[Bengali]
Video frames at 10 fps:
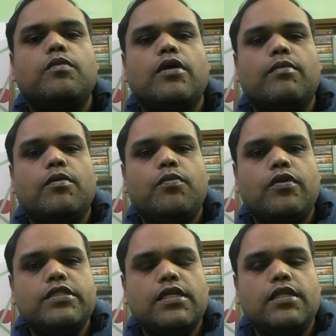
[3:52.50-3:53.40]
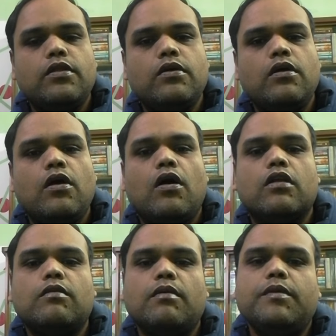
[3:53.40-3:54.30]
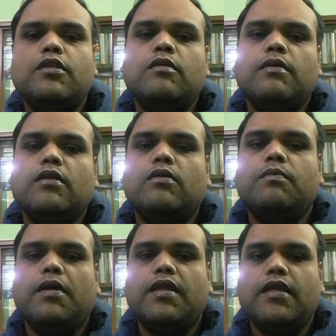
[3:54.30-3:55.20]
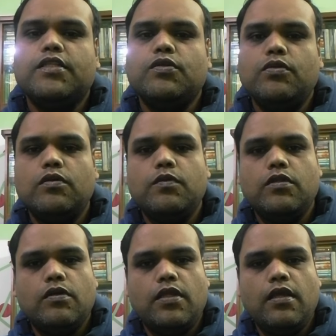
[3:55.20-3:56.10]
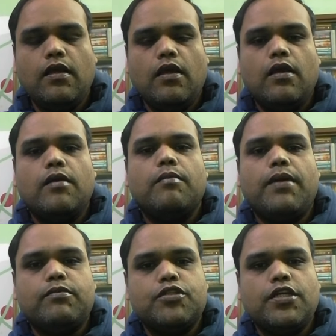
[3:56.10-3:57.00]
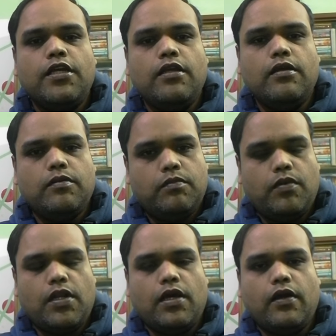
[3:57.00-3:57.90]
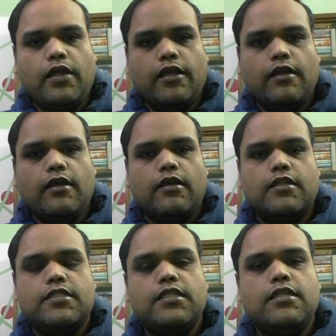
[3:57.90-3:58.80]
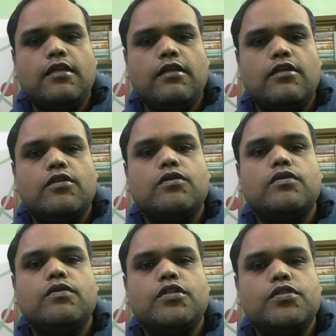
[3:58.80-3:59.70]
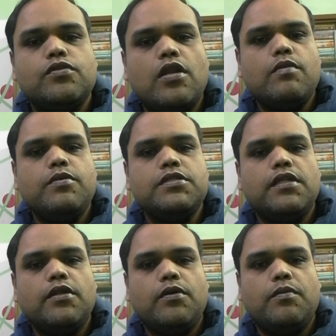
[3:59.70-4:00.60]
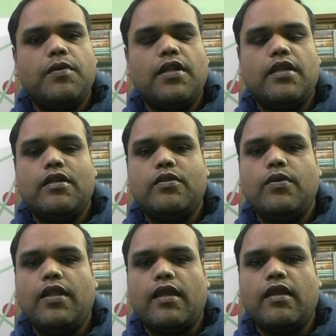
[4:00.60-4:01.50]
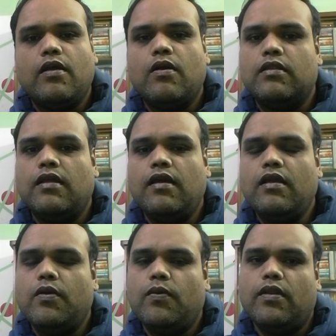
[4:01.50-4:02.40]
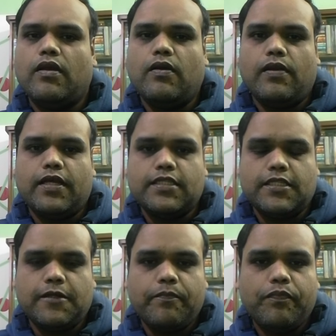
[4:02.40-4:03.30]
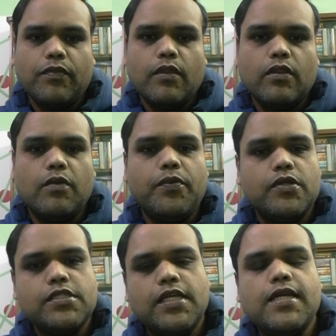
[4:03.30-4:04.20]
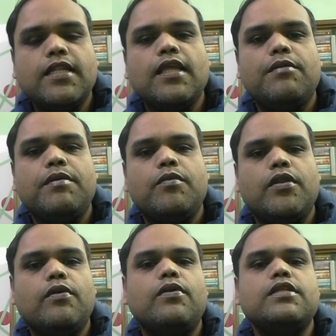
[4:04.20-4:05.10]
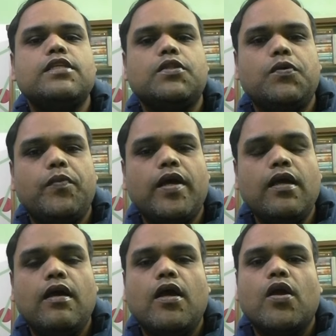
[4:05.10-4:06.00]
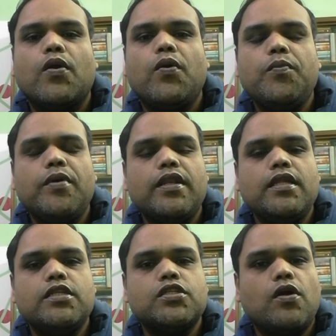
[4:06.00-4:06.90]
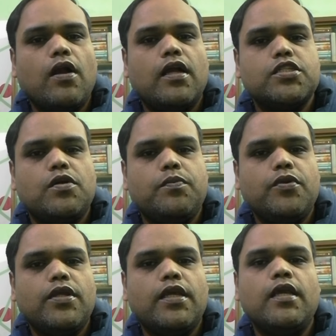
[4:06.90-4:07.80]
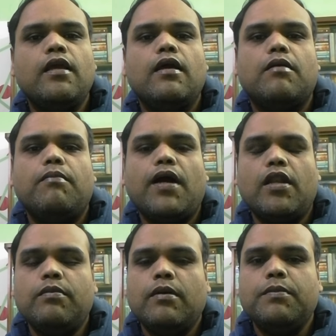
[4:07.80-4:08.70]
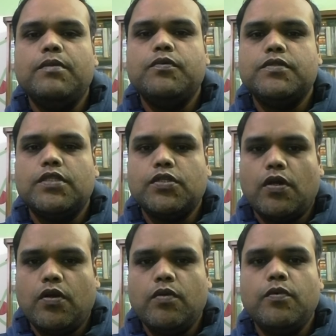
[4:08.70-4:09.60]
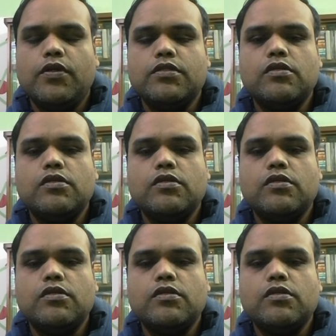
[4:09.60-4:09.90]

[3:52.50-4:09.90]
এবং পরিচালিত অথবা বিদ্যমান কোম্পানিকে যৌথ মূলধনী ব্যবসায় বলা হয় যেটি উনিশশো সালের কোম্পানি আইনের দুয়ের একের ঘ দ্বারায় উল্লেখ করা আছে তো প্রিয় শিক্ষার্থী আমি মনে করি যে তোমরা কোম্পানির সংজ্ঞা সম্পর্কে ভালোভাবে বুঝতে সক্ষম হয়েছ